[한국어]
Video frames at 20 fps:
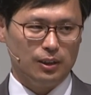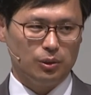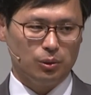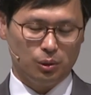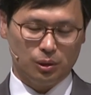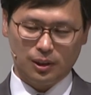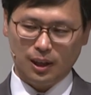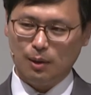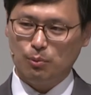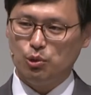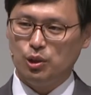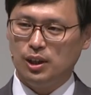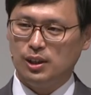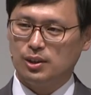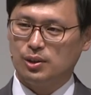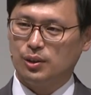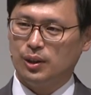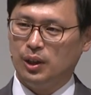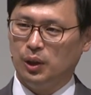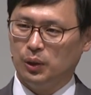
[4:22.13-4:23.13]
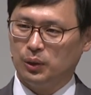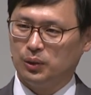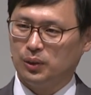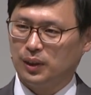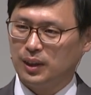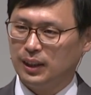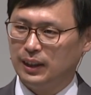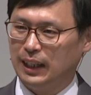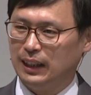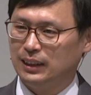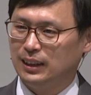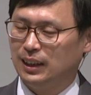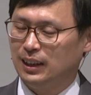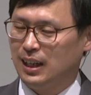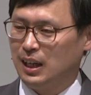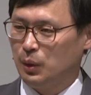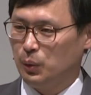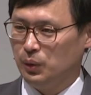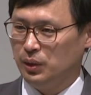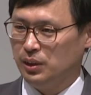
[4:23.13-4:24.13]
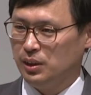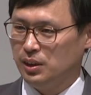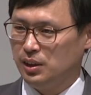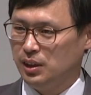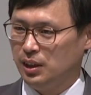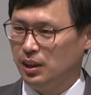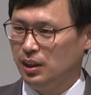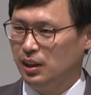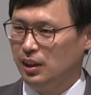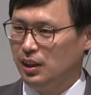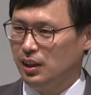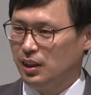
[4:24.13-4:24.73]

또 사무엘서에 어떻게 나타나고 있는지